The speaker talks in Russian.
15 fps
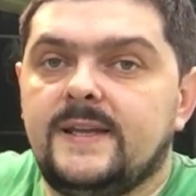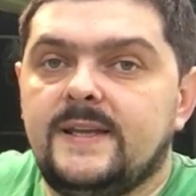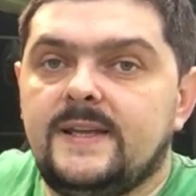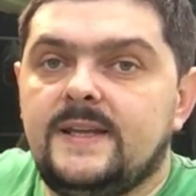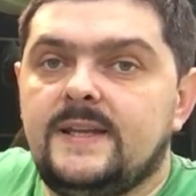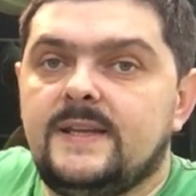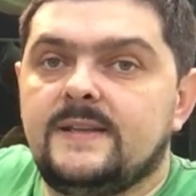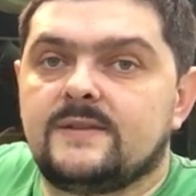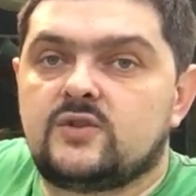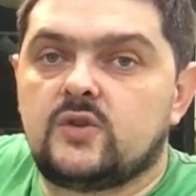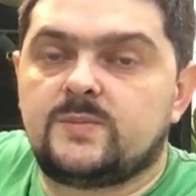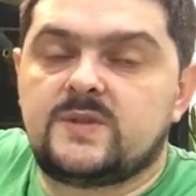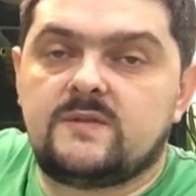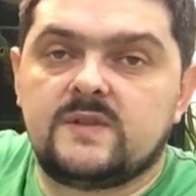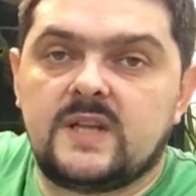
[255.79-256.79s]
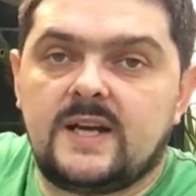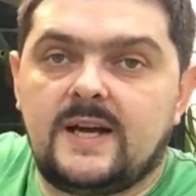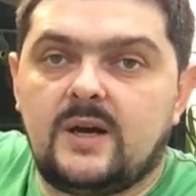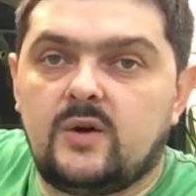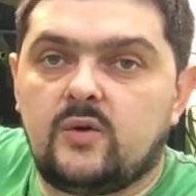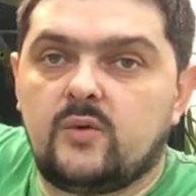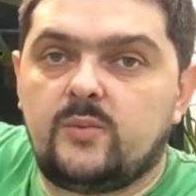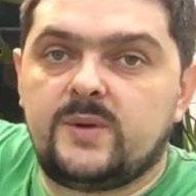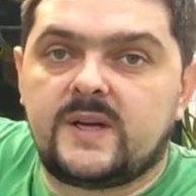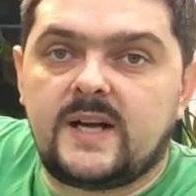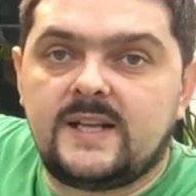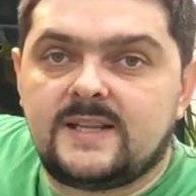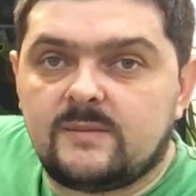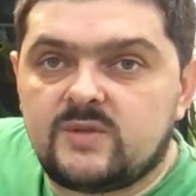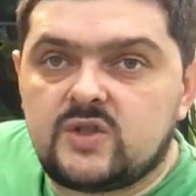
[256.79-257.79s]
и, собственно,
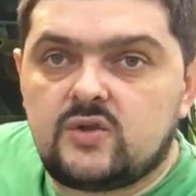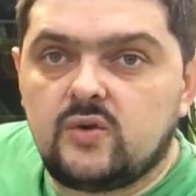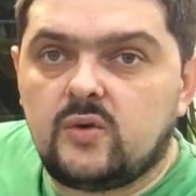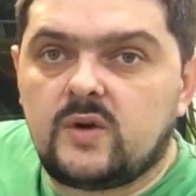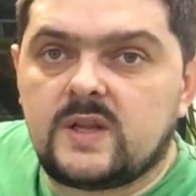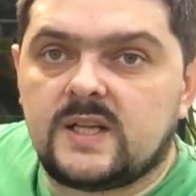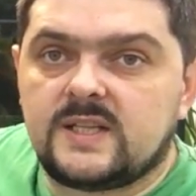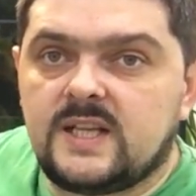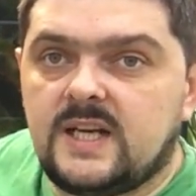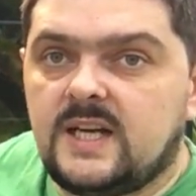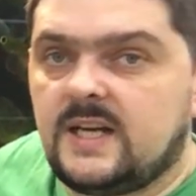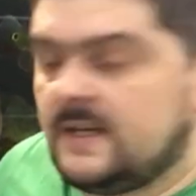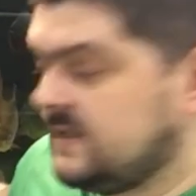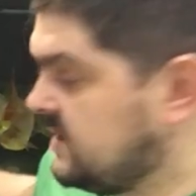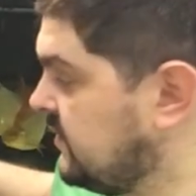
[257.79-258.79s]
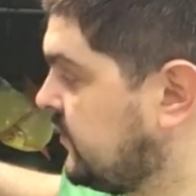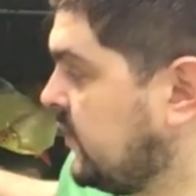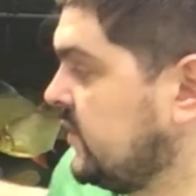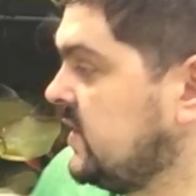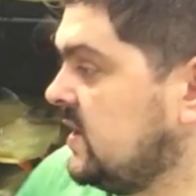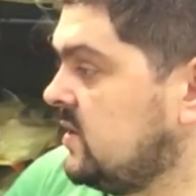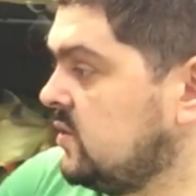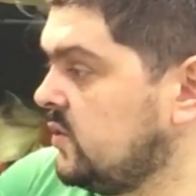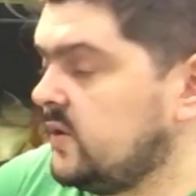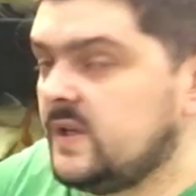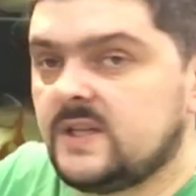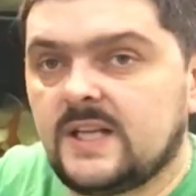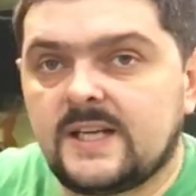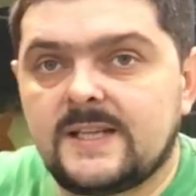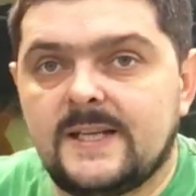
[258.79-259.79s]
убирать там стекла, да, сифонить дно и
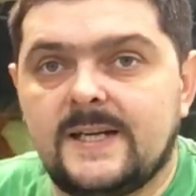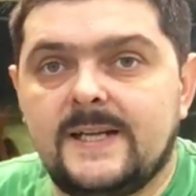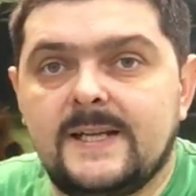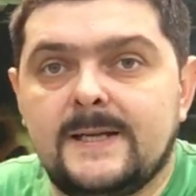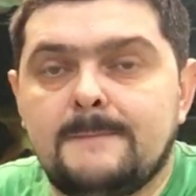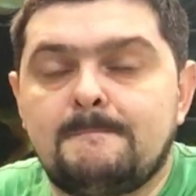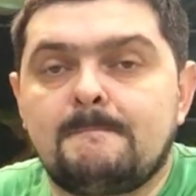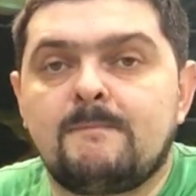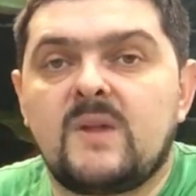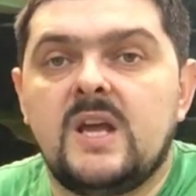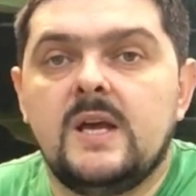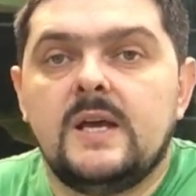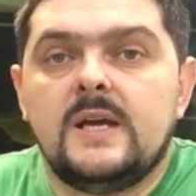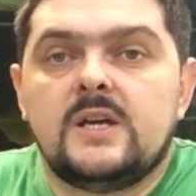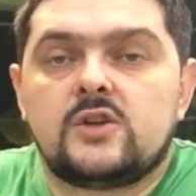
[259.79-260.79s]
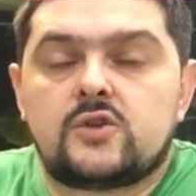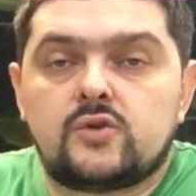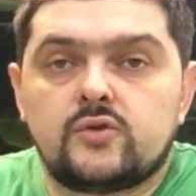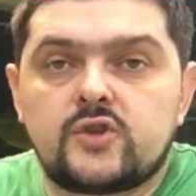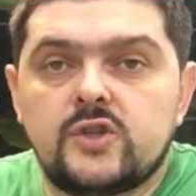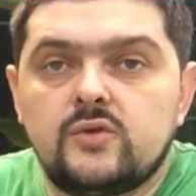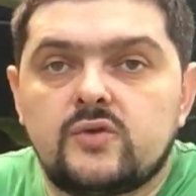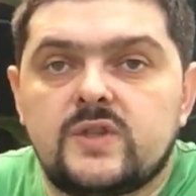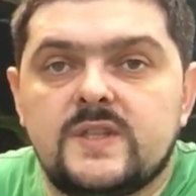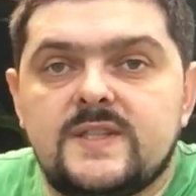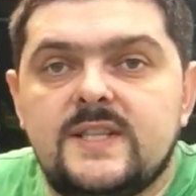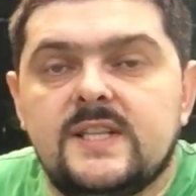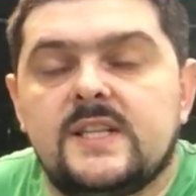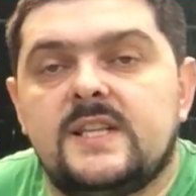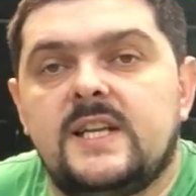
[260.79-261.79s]
так далее. Что же нужно
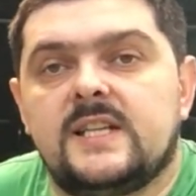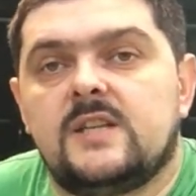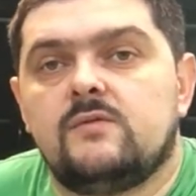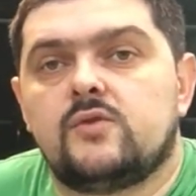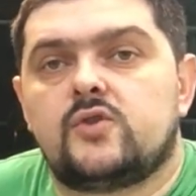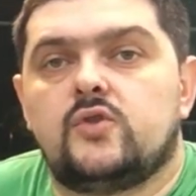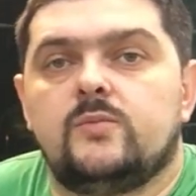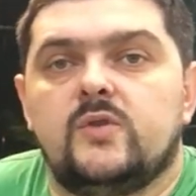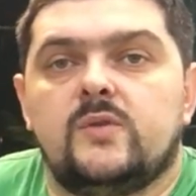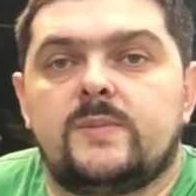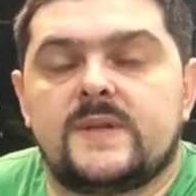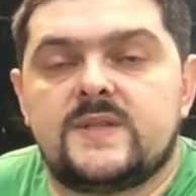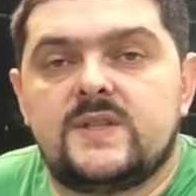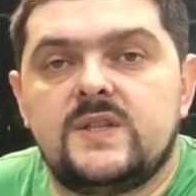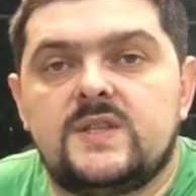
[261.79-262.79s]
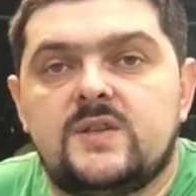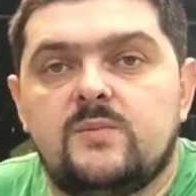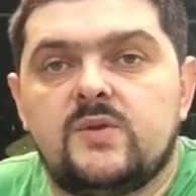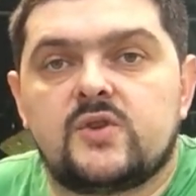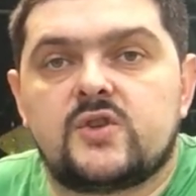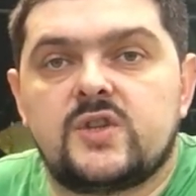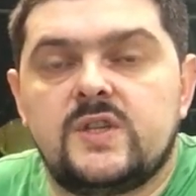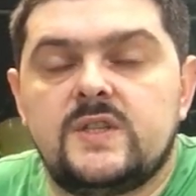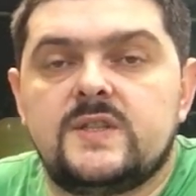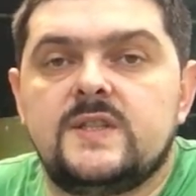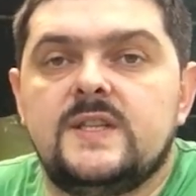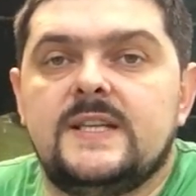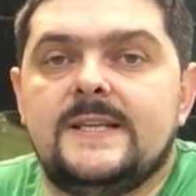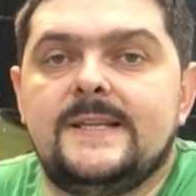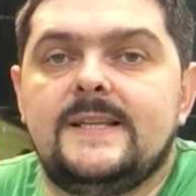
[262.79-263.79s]
сделать для того, чтобы упростить себе
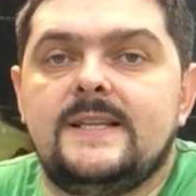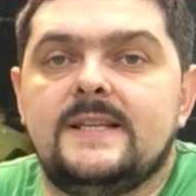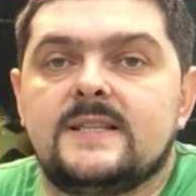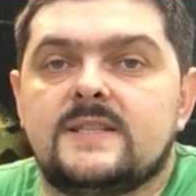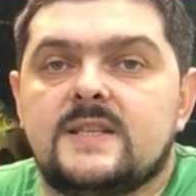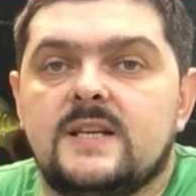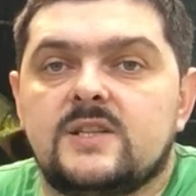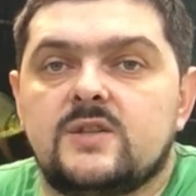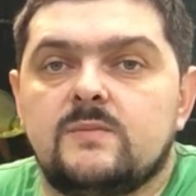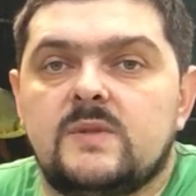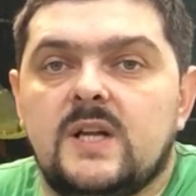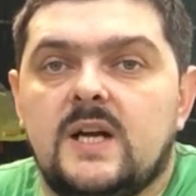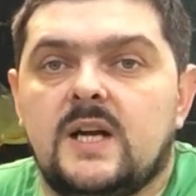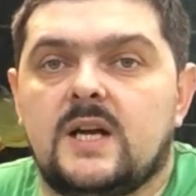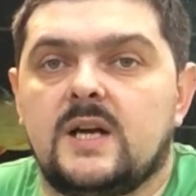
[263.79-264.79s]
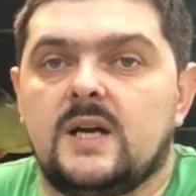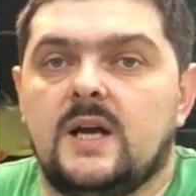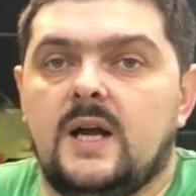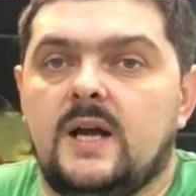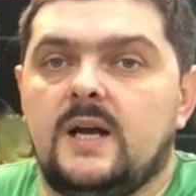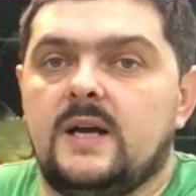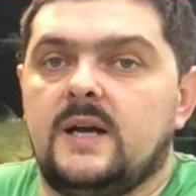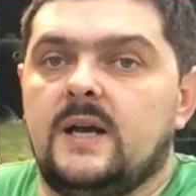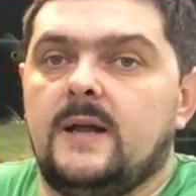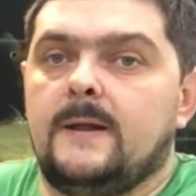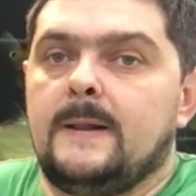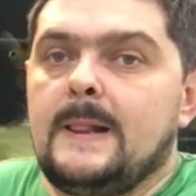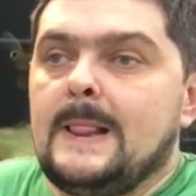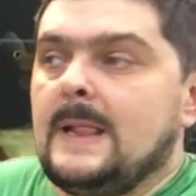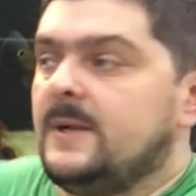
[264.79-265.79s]
жизнь и, скажем так, э,
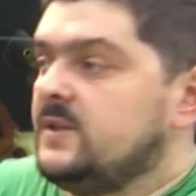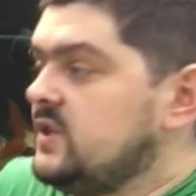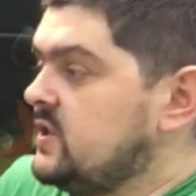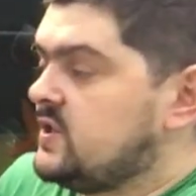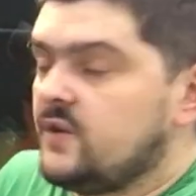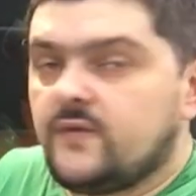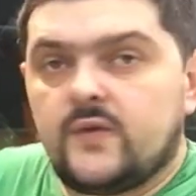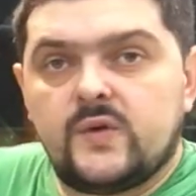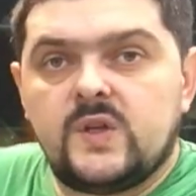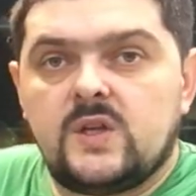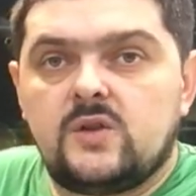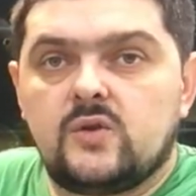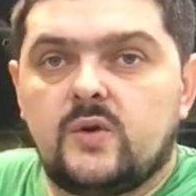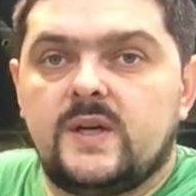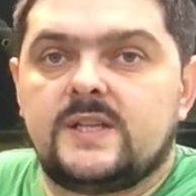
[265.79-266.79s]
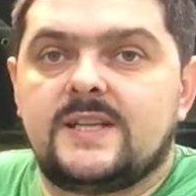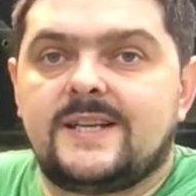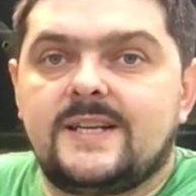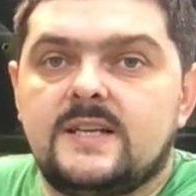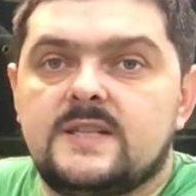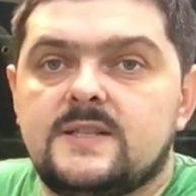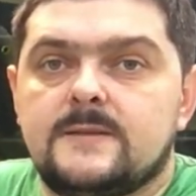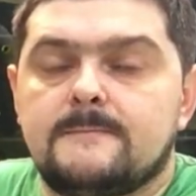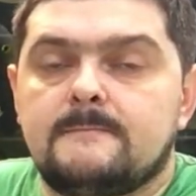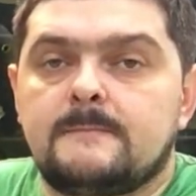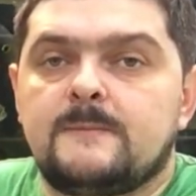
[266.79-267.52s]
э, не сифонить дно, это раз,